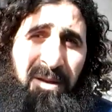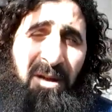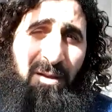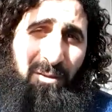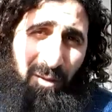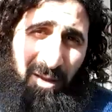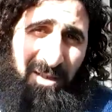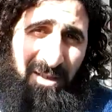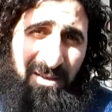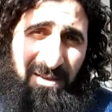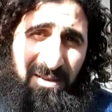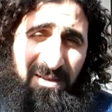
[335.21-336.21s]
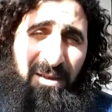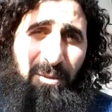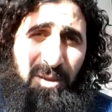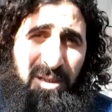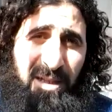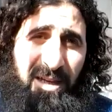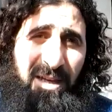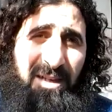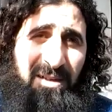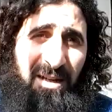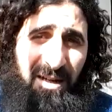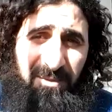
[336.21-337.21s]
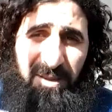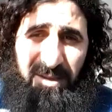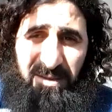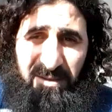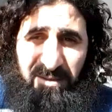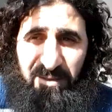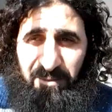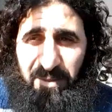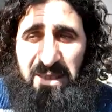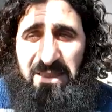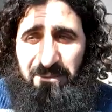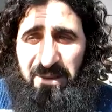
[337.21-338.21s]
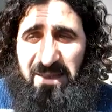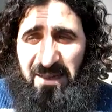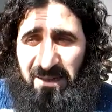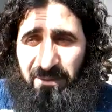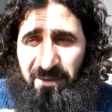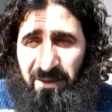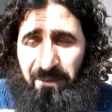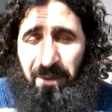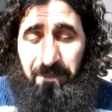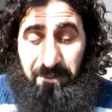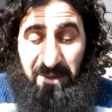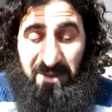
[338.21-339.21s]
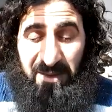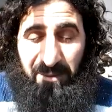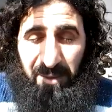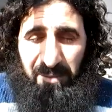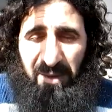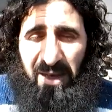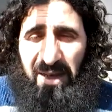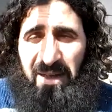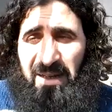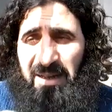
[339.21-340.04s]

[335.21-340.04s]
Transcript: razı olacaksın. Sevinçle eğer hemen bir, bir takım sebep bir sebeple